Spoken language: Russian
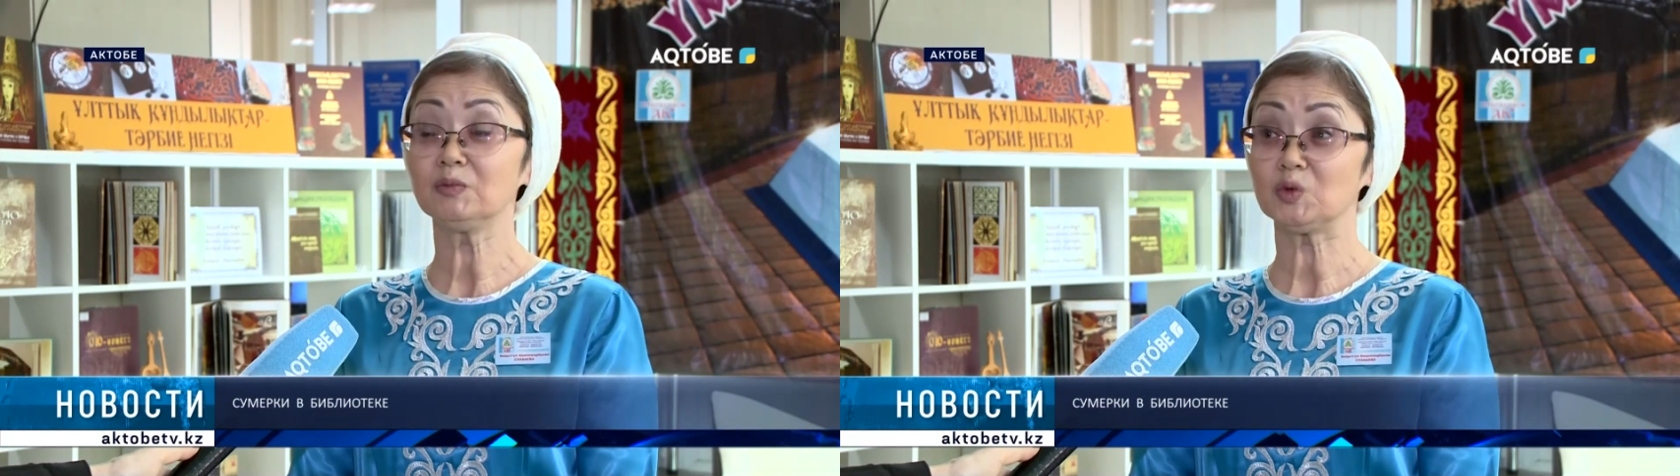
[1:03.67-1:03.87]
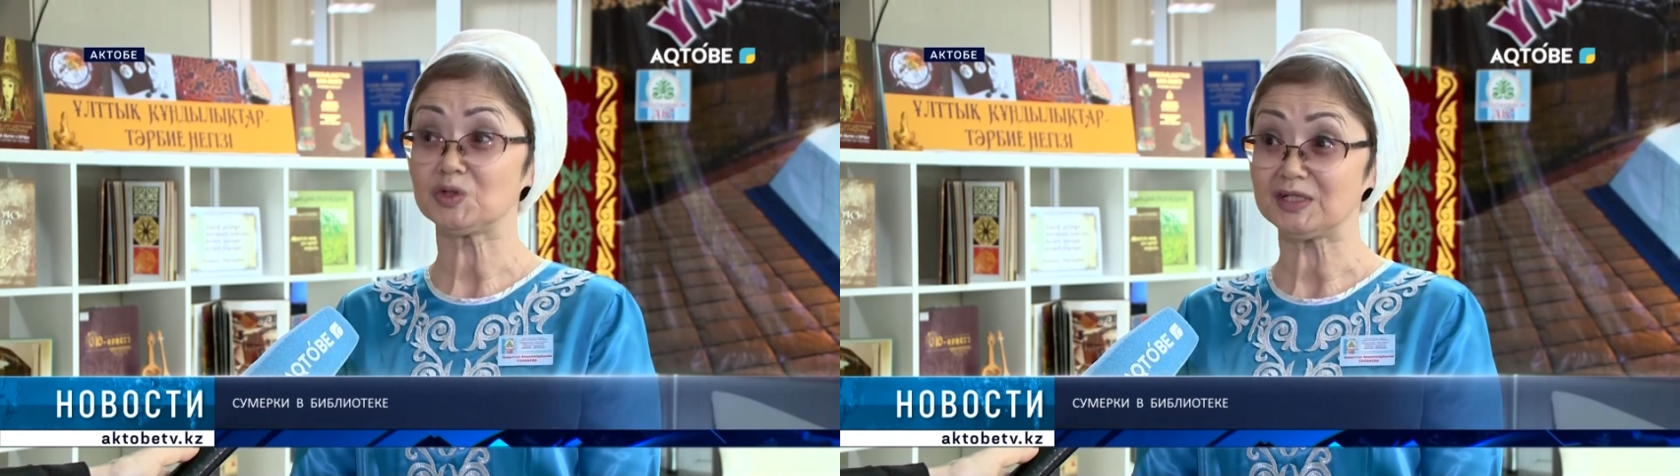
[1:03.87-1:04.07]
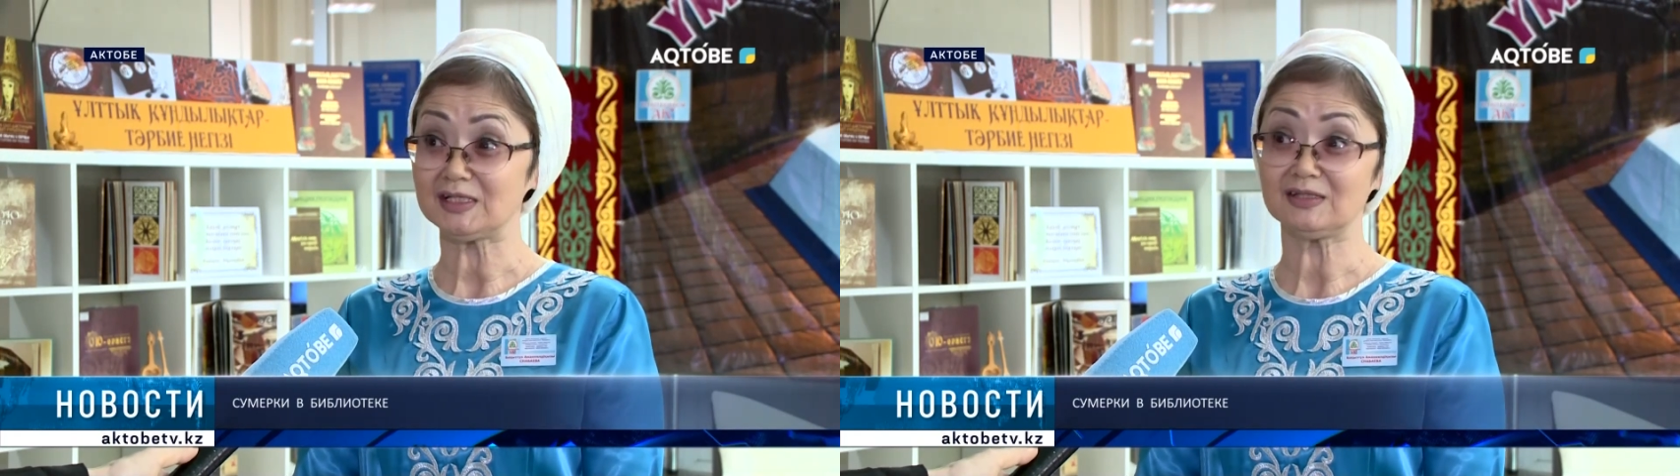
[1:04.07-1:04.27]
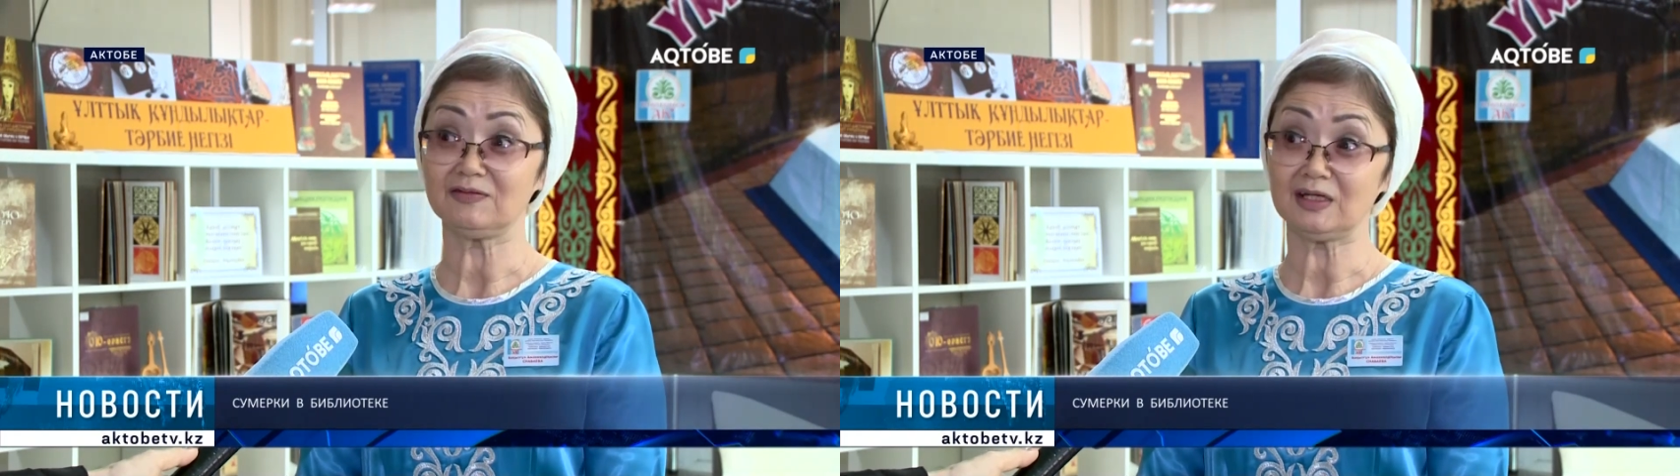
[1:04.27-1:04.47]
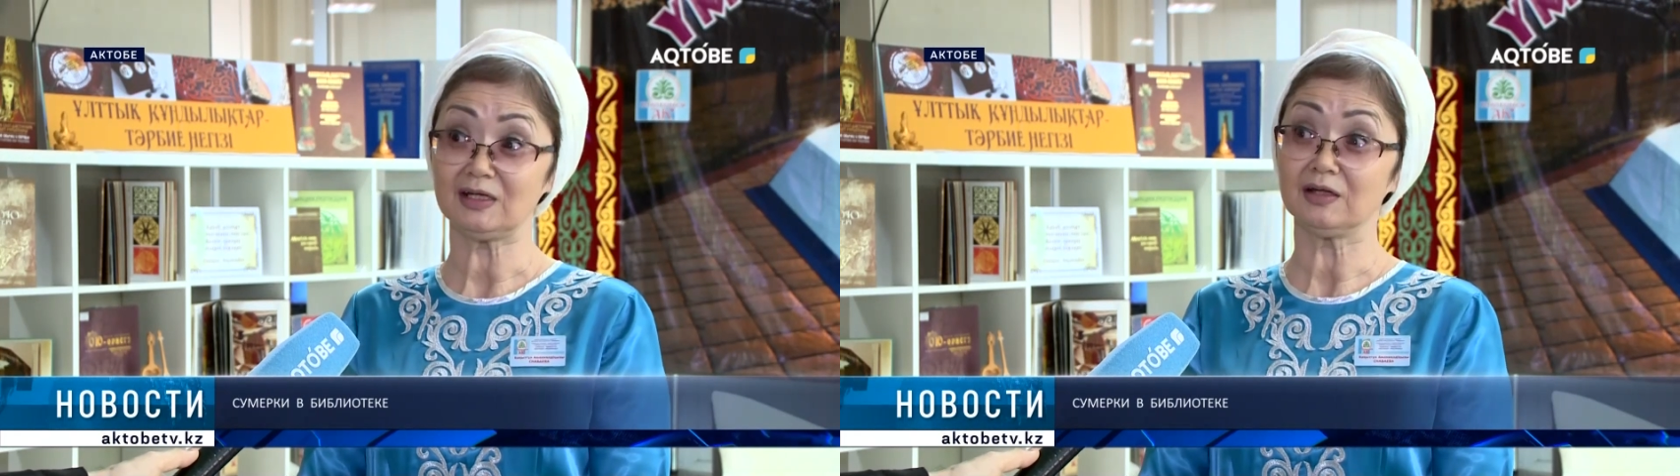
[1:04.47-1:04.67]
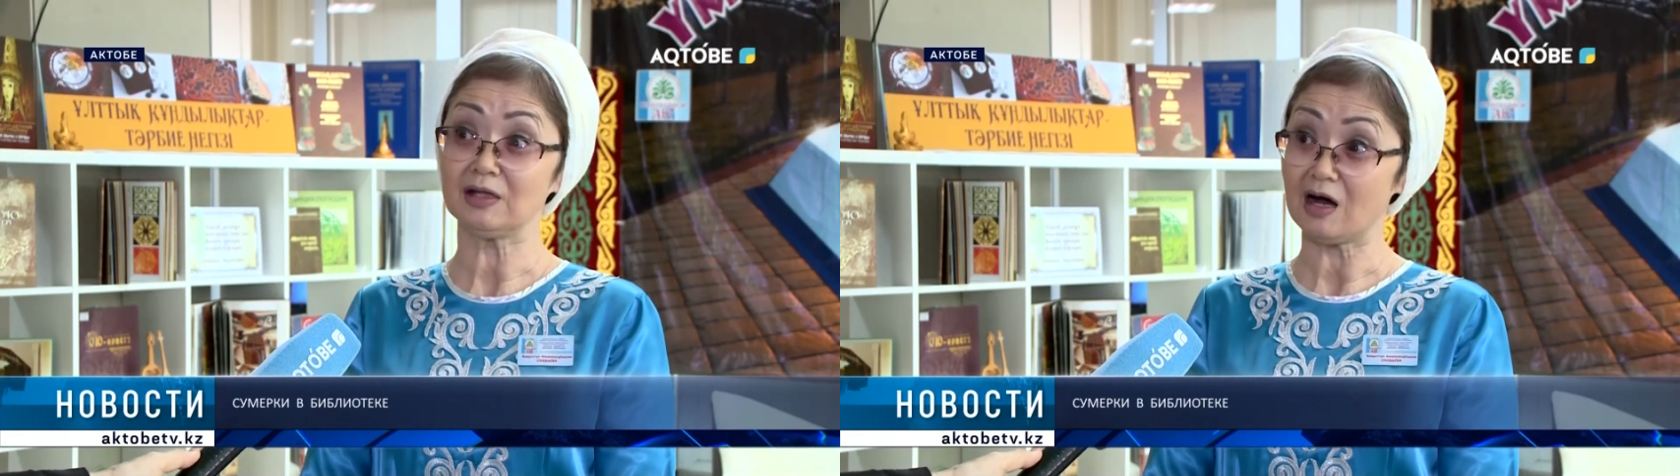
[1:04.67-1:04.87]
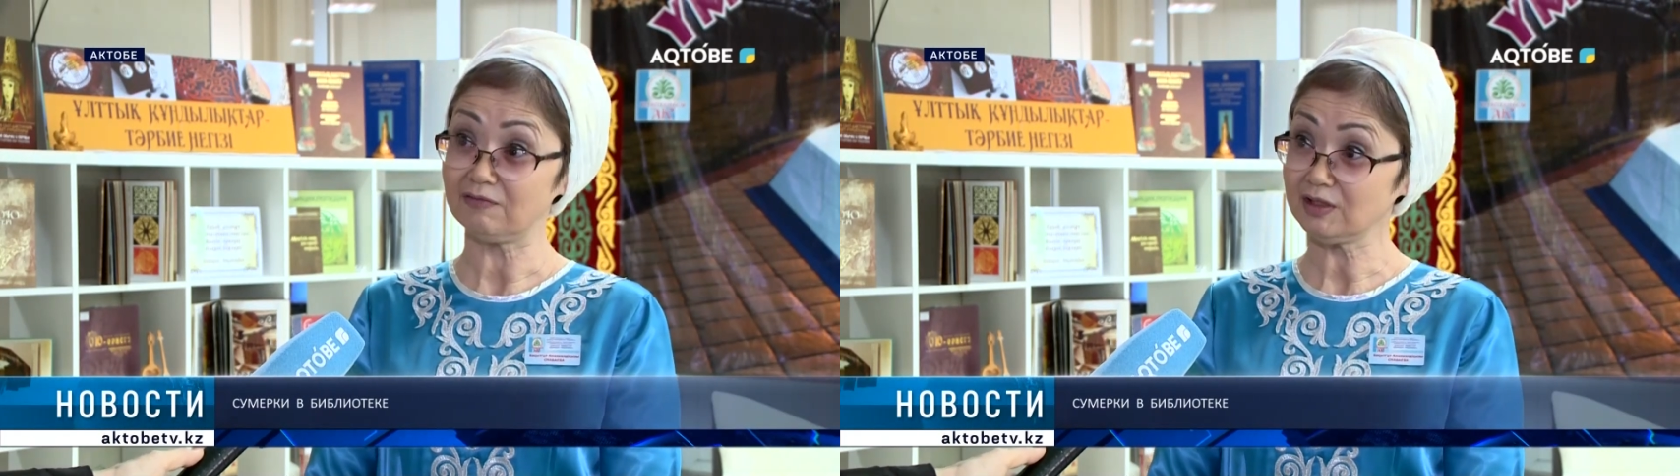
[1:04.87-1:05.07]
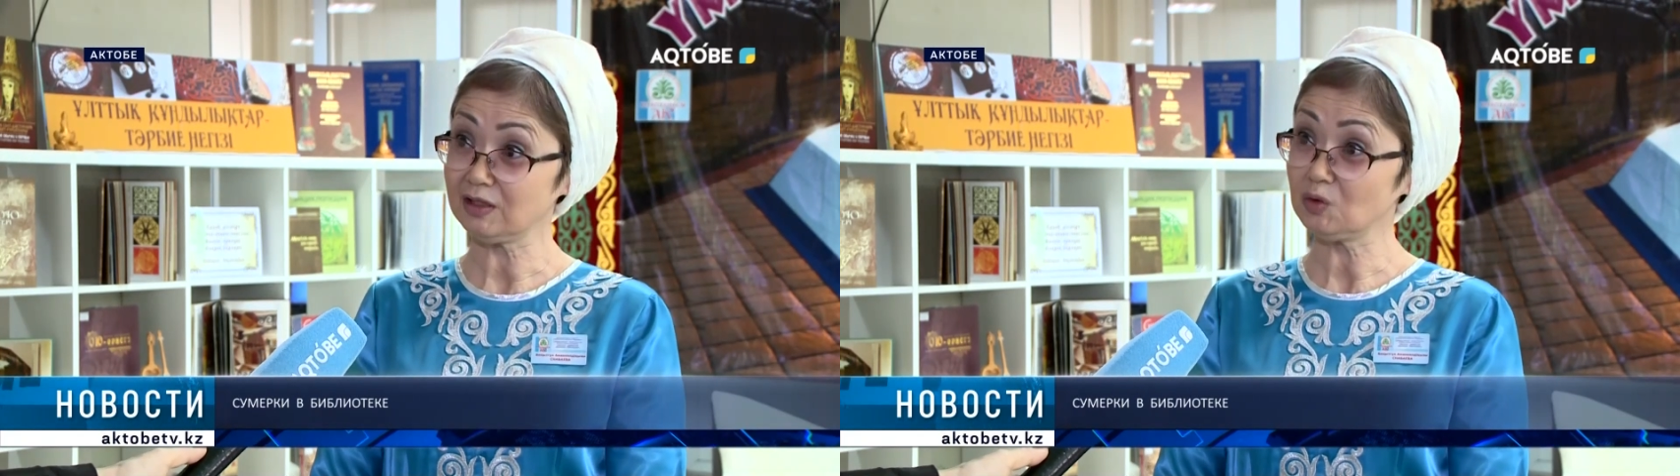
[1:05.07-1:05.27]
тоже есть свои
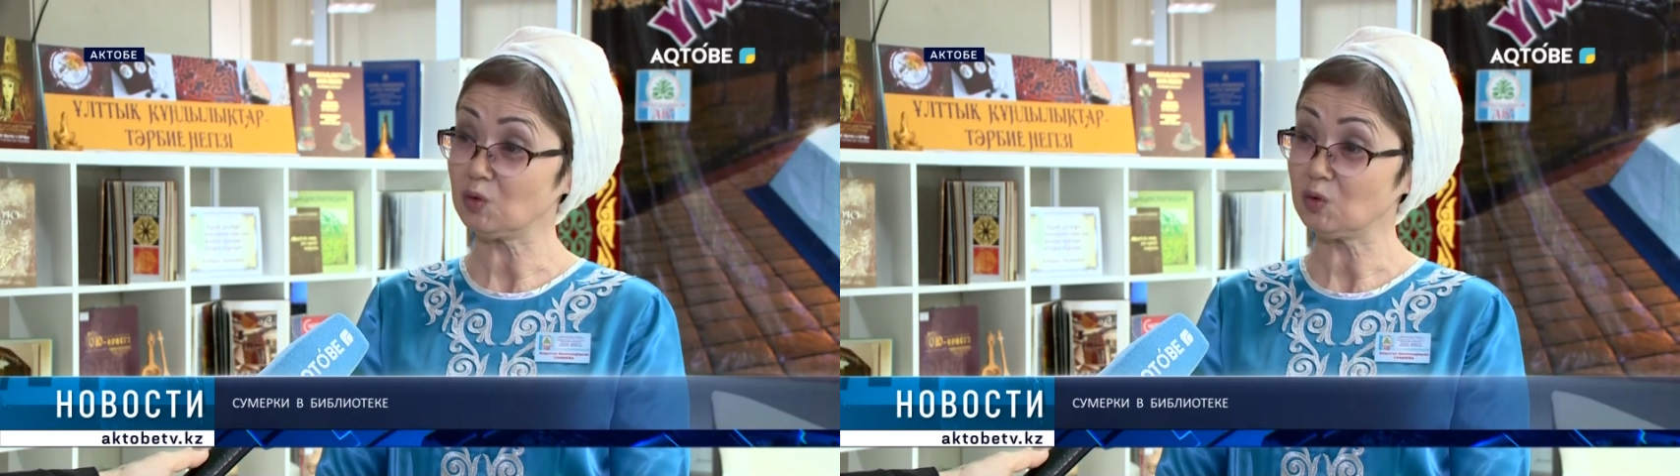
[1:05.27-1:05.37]
навыки,